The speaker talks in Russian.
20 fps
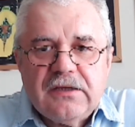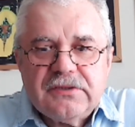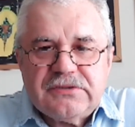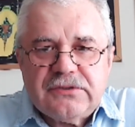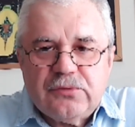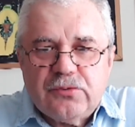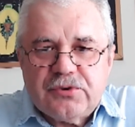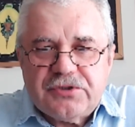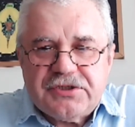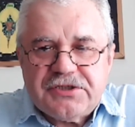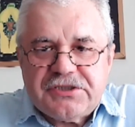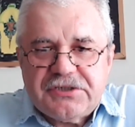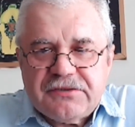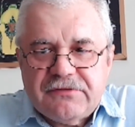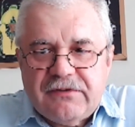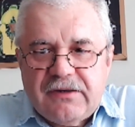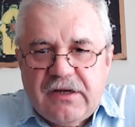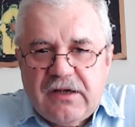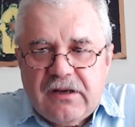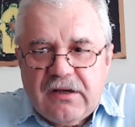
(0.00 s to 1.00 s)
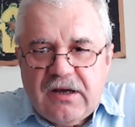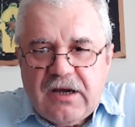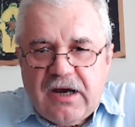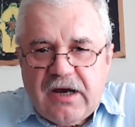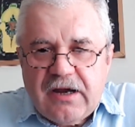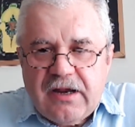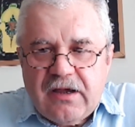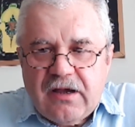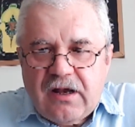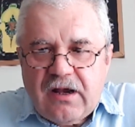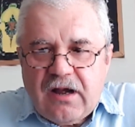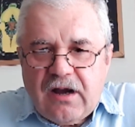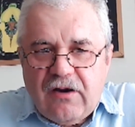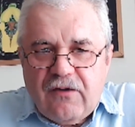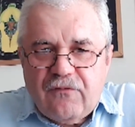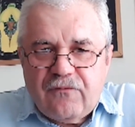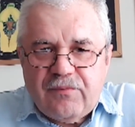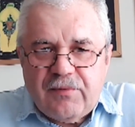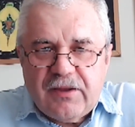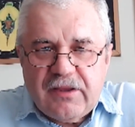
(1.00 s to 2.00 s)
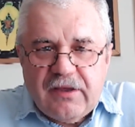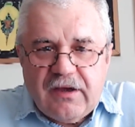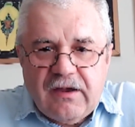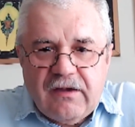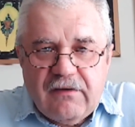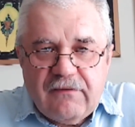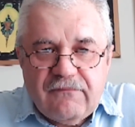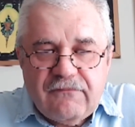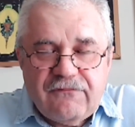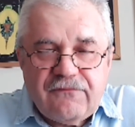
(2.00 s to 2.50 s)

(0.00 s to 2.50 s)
служащего Гарри Кауфмана,